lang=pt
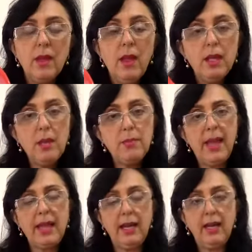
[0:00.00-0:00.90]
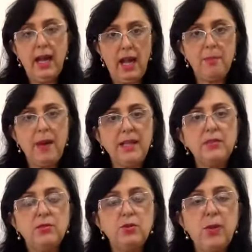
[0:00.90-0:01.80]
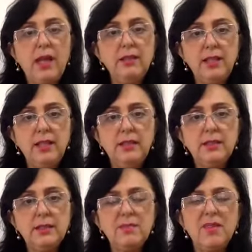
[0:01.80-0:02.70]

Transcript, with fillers: que pega a parte dos quadris,